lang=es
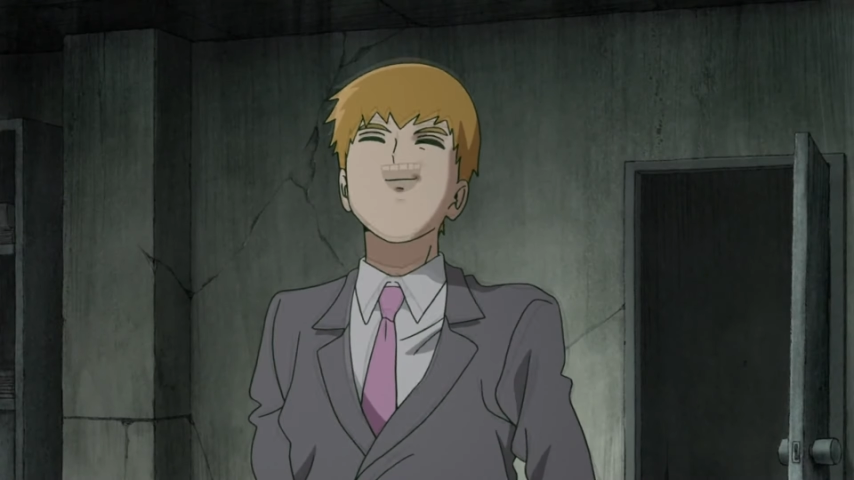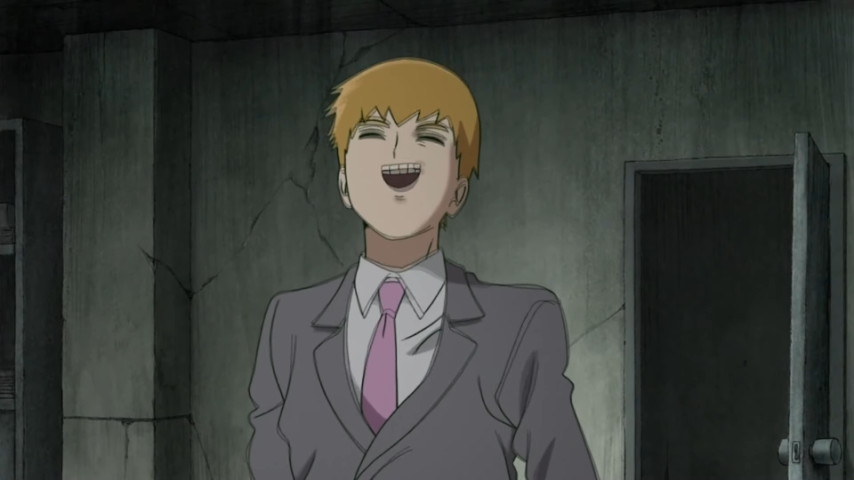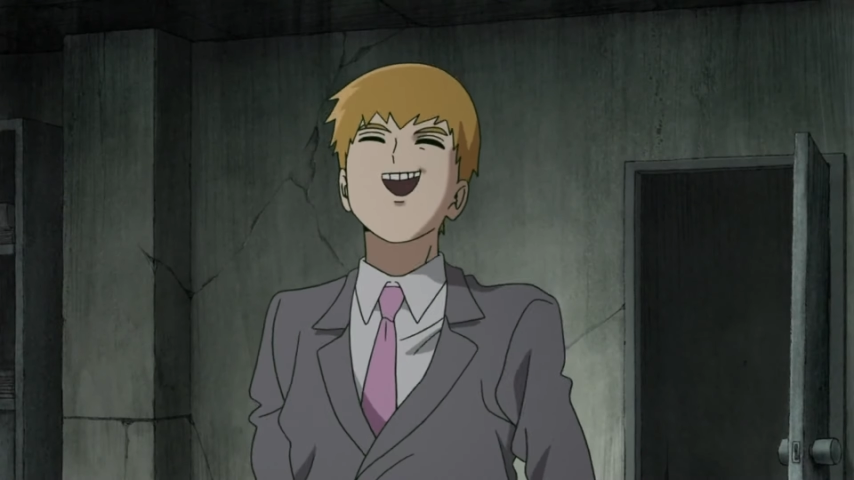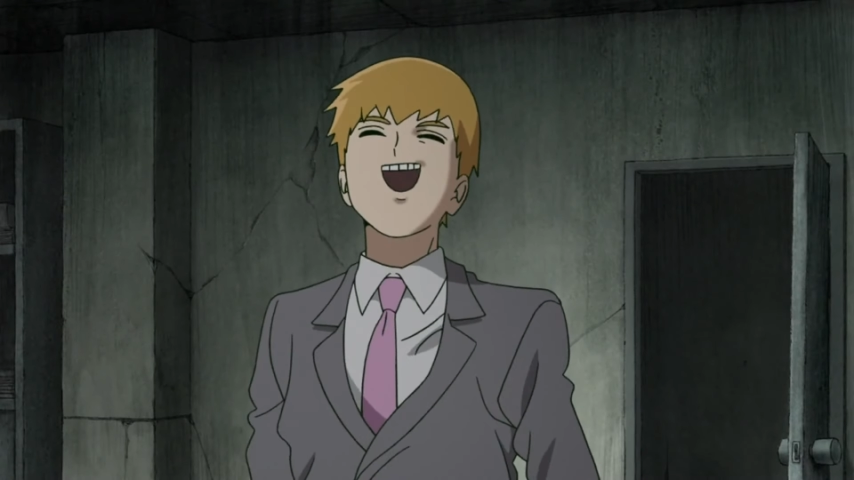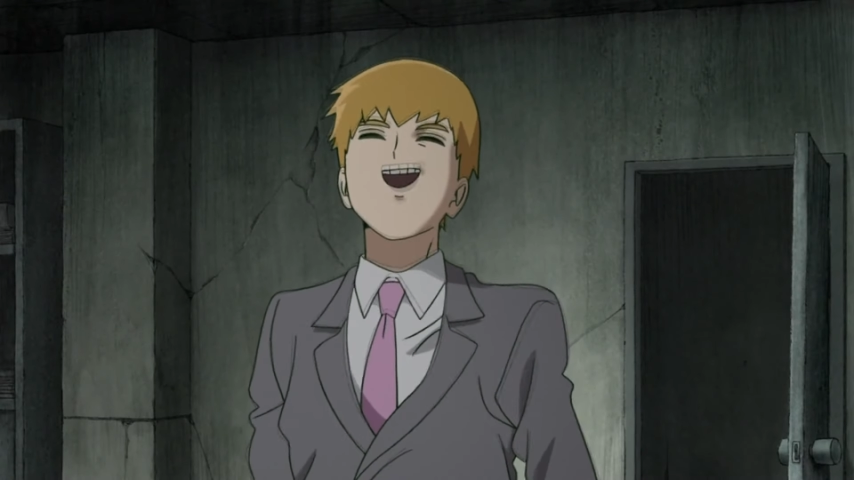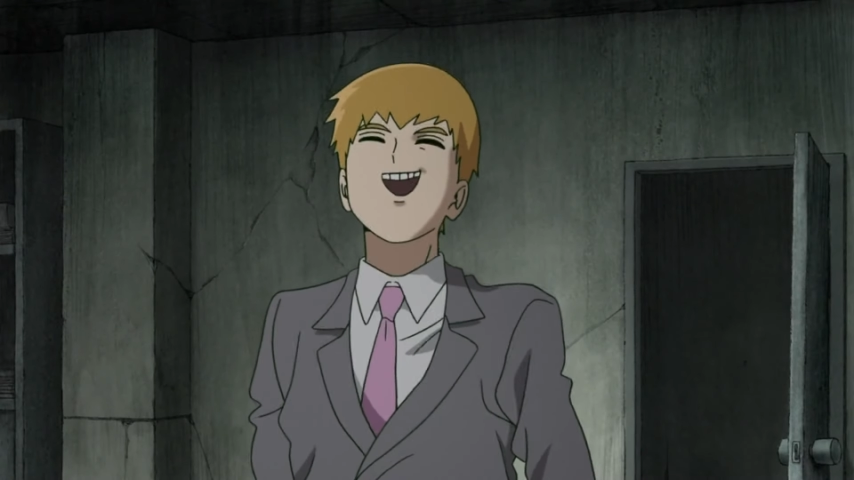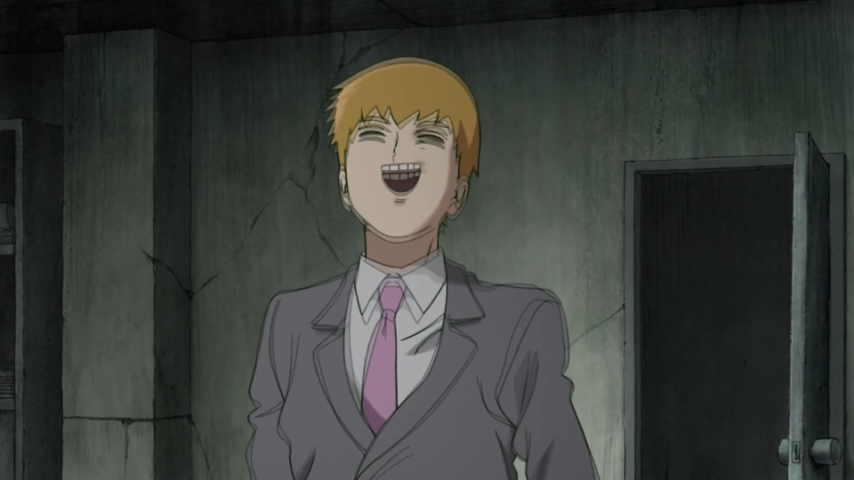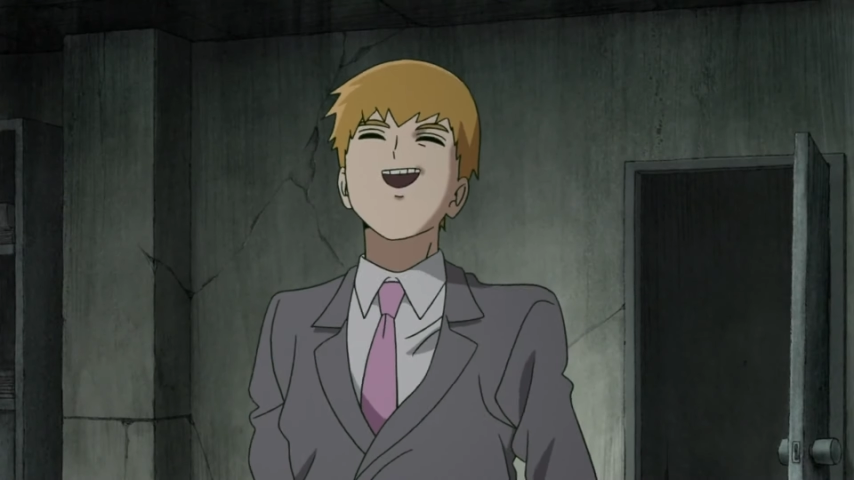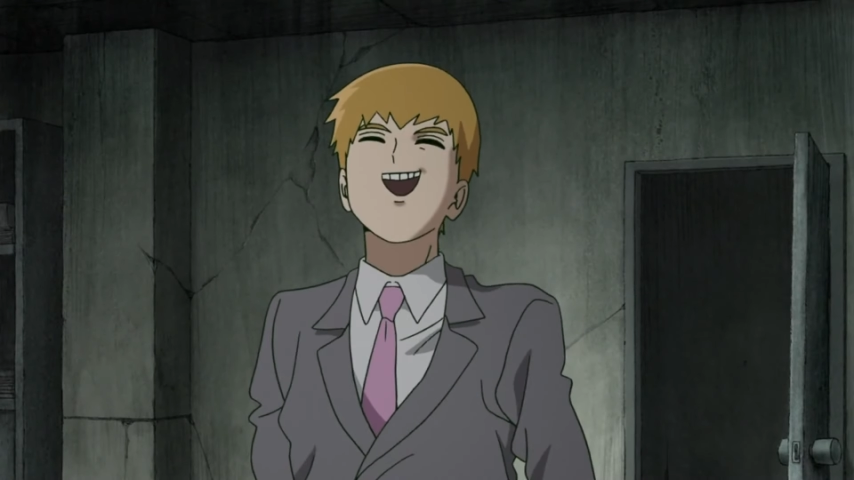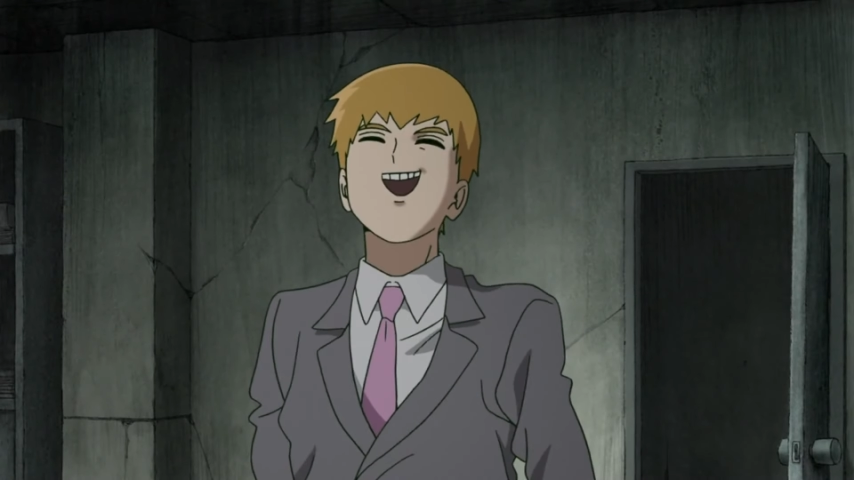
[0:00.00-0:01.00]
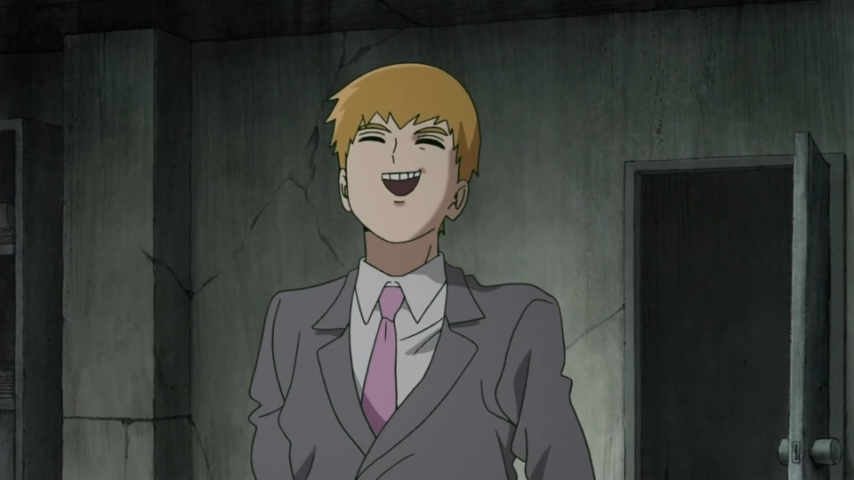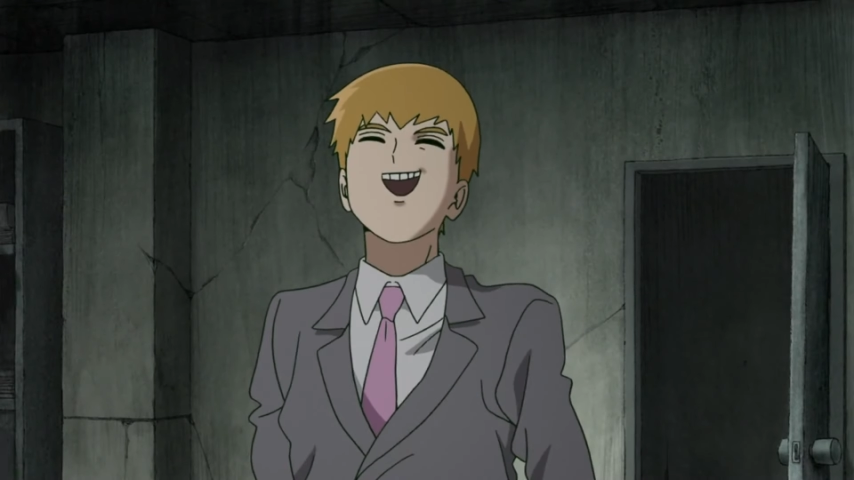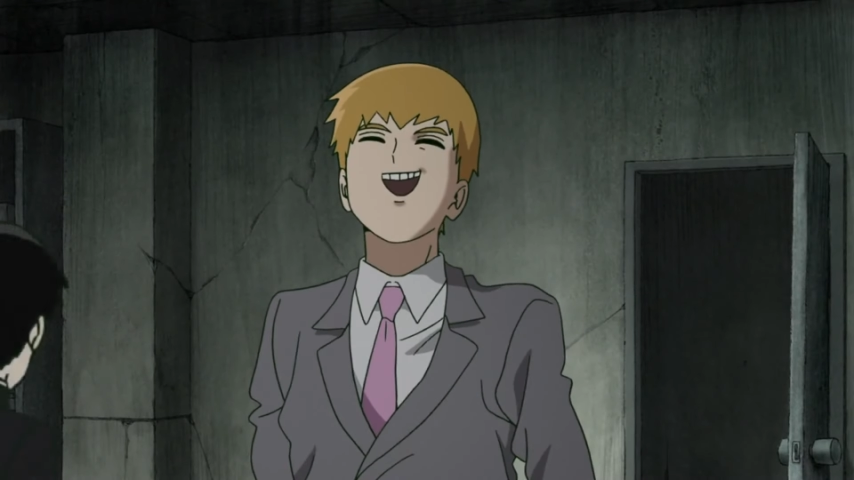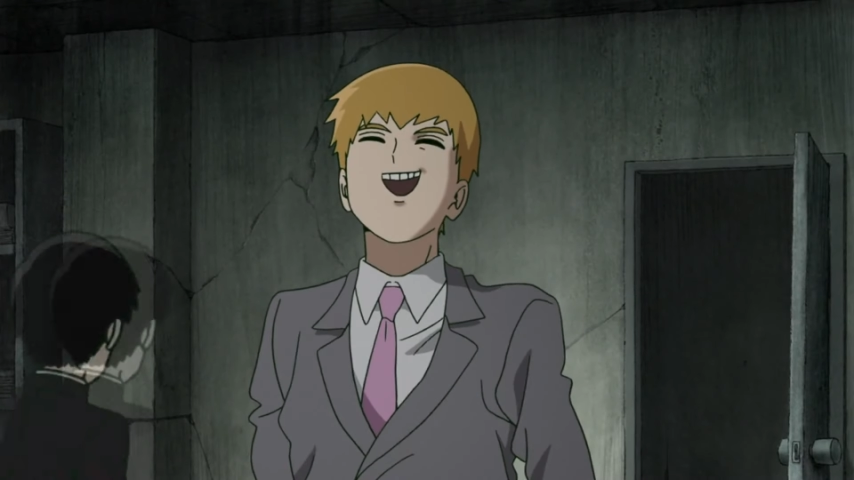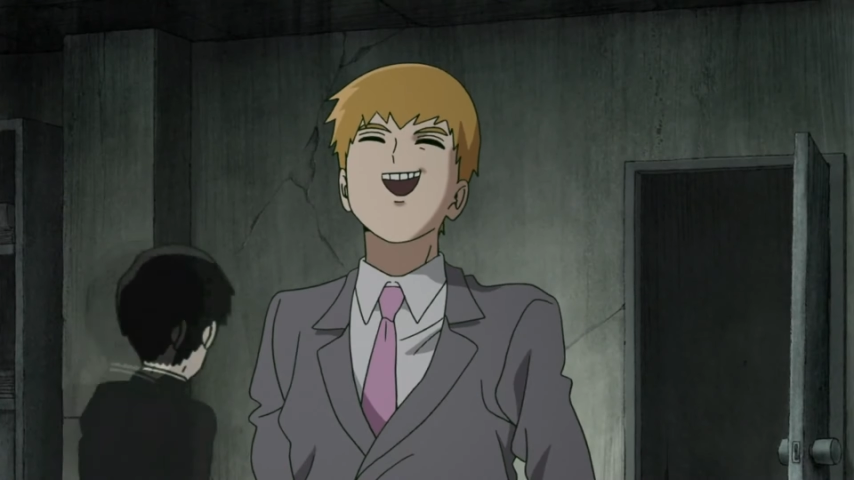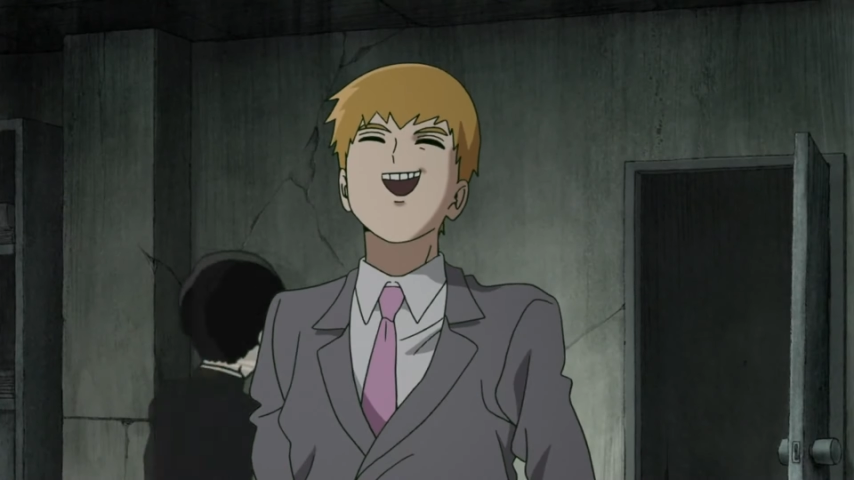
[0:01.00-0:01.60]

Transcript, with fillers: de manera muy madura